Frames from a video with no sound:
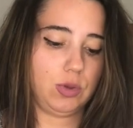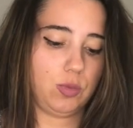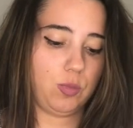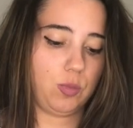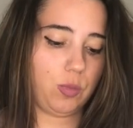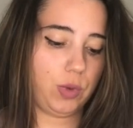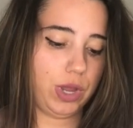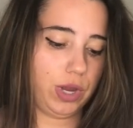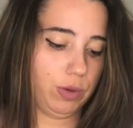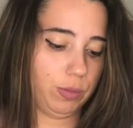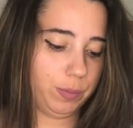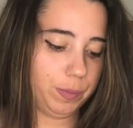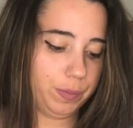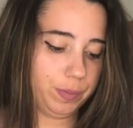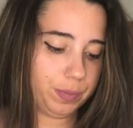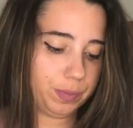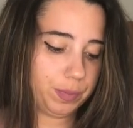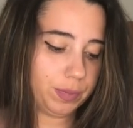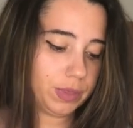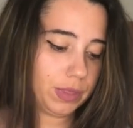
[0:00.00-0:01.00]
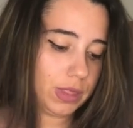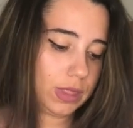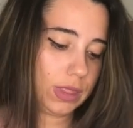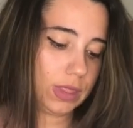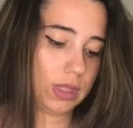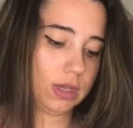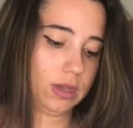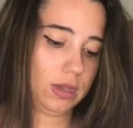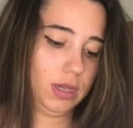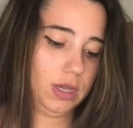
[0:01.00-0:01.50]
Bueno,
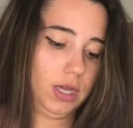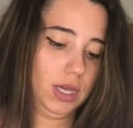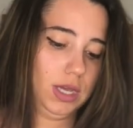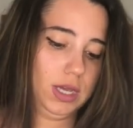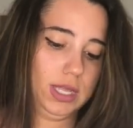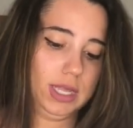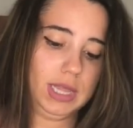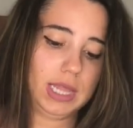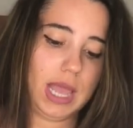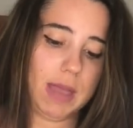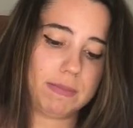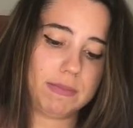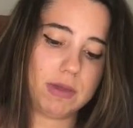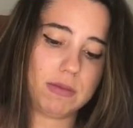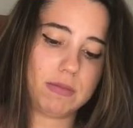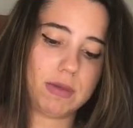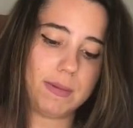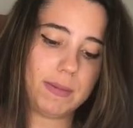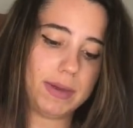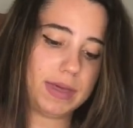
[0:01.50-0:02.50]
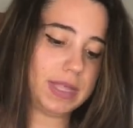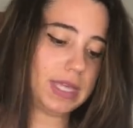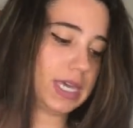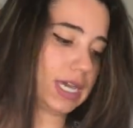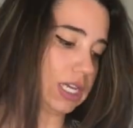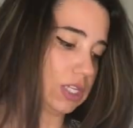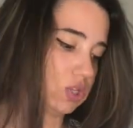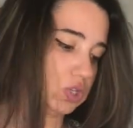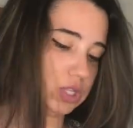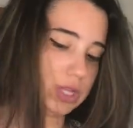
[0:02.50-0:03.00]
también me pedí, que
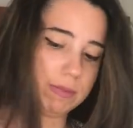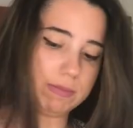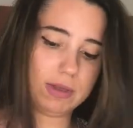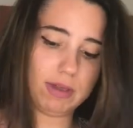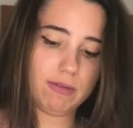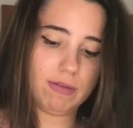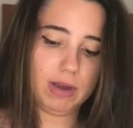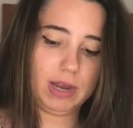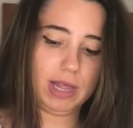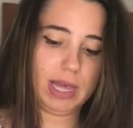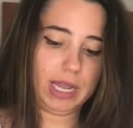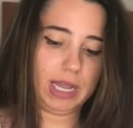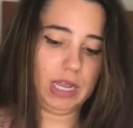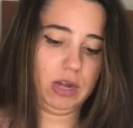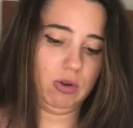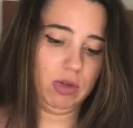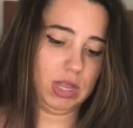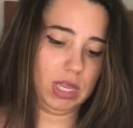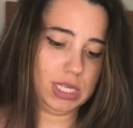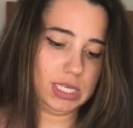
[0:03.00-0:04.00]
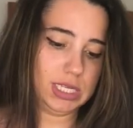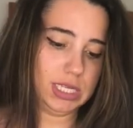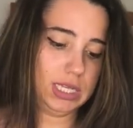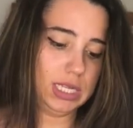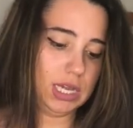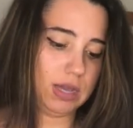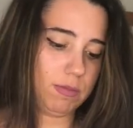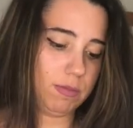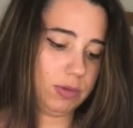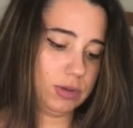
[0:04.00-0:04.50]
esto también es verdad que no es de este
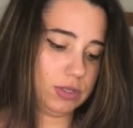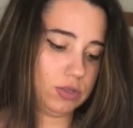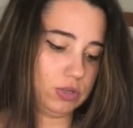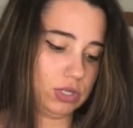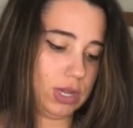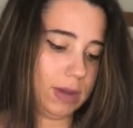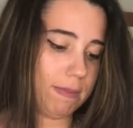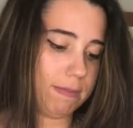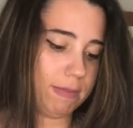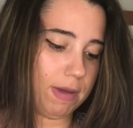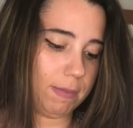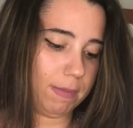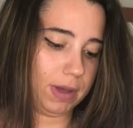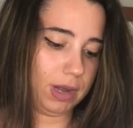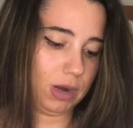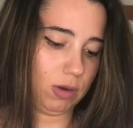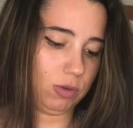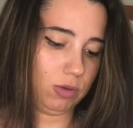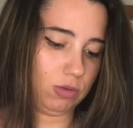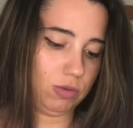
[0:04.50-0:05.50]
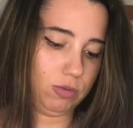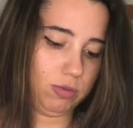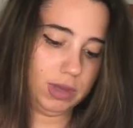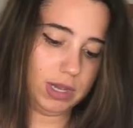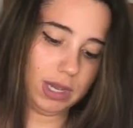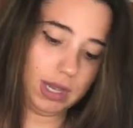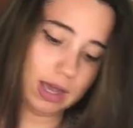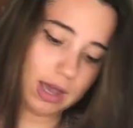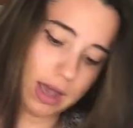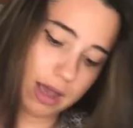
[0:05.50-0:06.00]
tiempo, esto ya es más para cuando
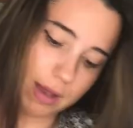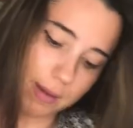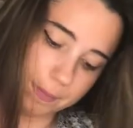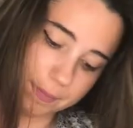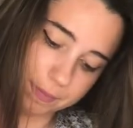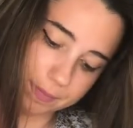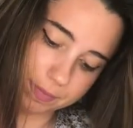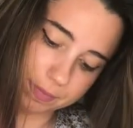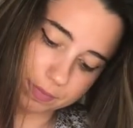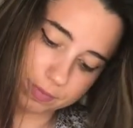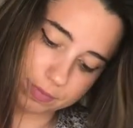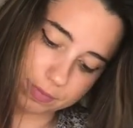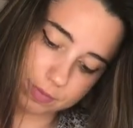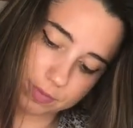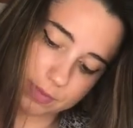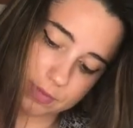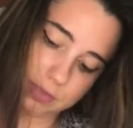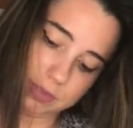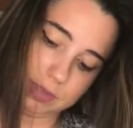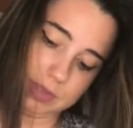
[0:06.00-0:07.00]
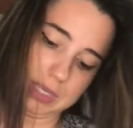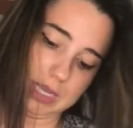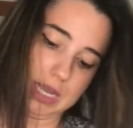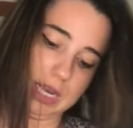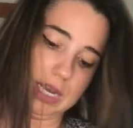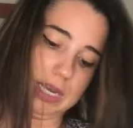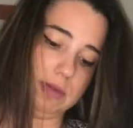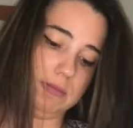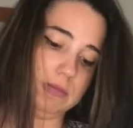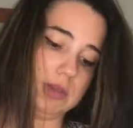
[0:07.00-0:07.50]
venga
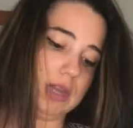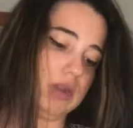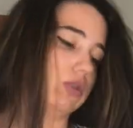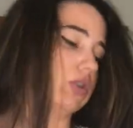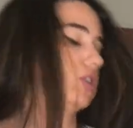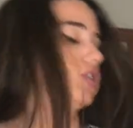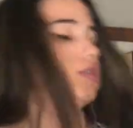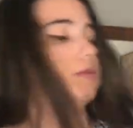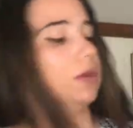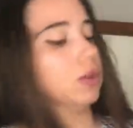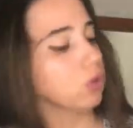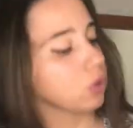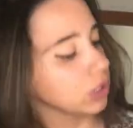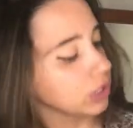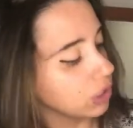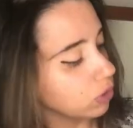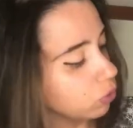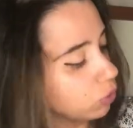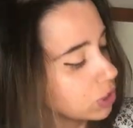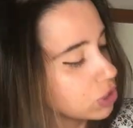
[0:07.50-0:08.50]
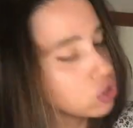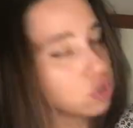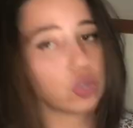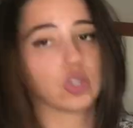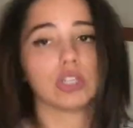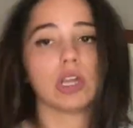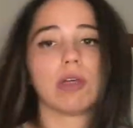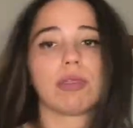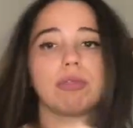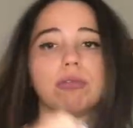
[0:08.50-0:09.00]
el invierno, que estoy viendo que tiene un
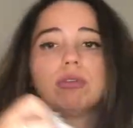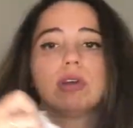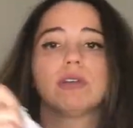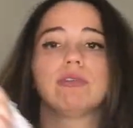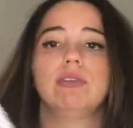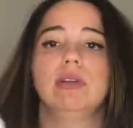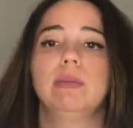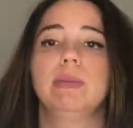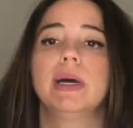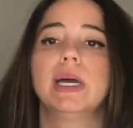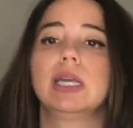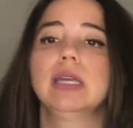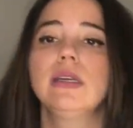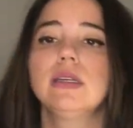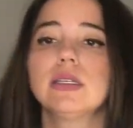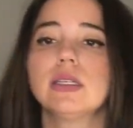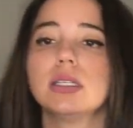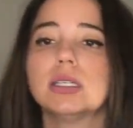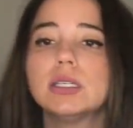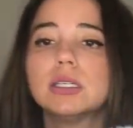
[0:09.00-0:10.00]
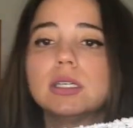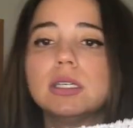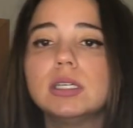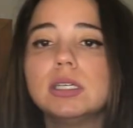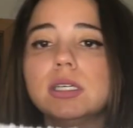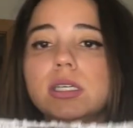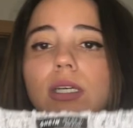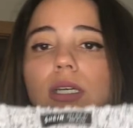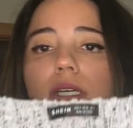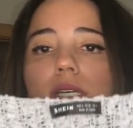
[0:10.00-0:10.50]
escotazo, que flipáis.
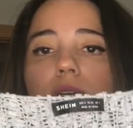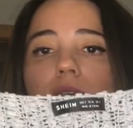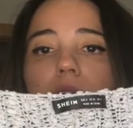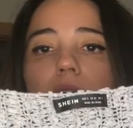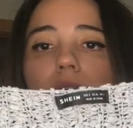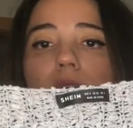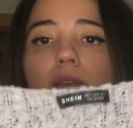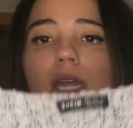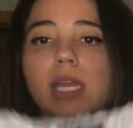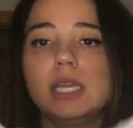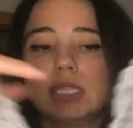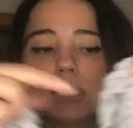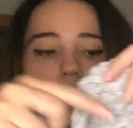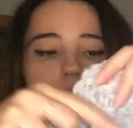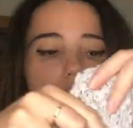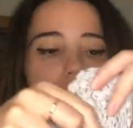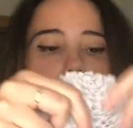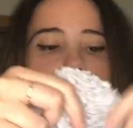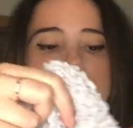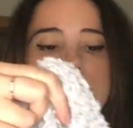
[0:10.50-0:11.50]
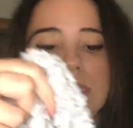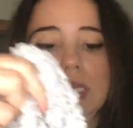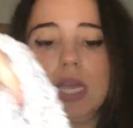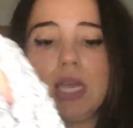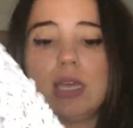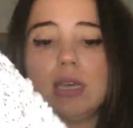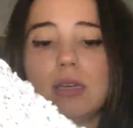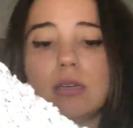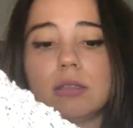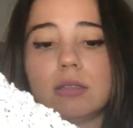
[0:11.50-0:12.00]
Este
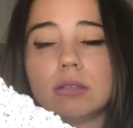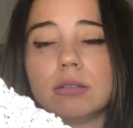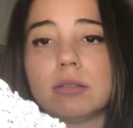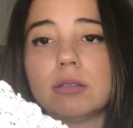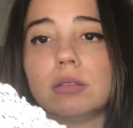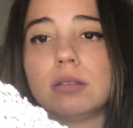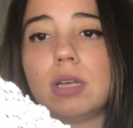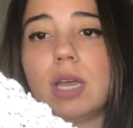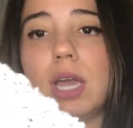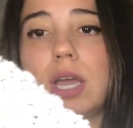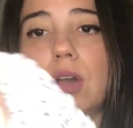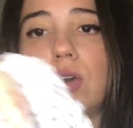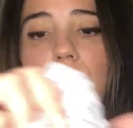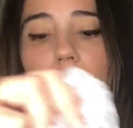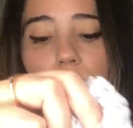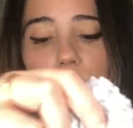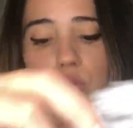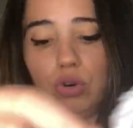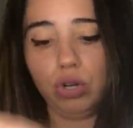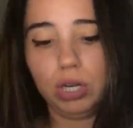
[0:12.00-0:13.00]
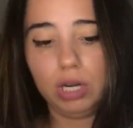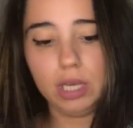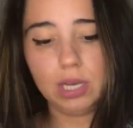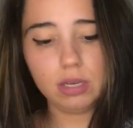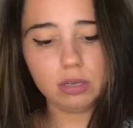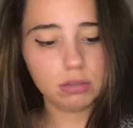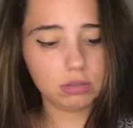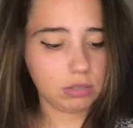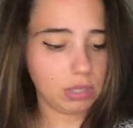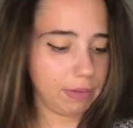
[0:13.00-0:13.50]
jersey en color gris,
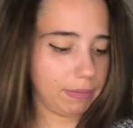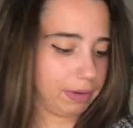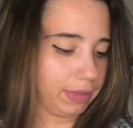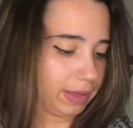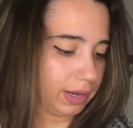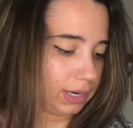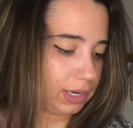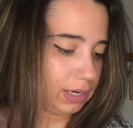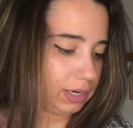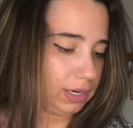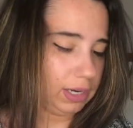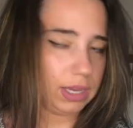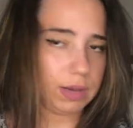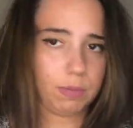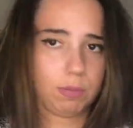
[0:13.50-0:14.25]
la verdad es que el gris es